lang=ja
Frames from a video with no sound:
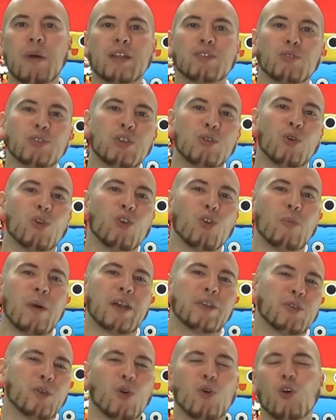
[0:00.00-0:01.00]
と日本語
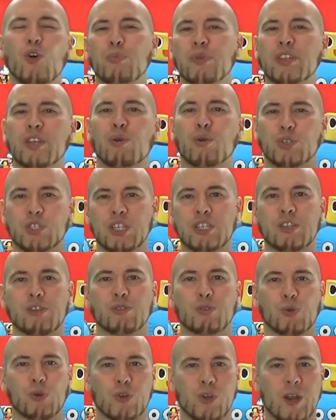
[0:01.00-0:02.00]
版両方見てほしいという
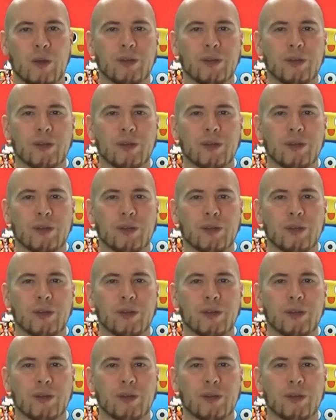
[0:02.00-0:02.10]
ところでありま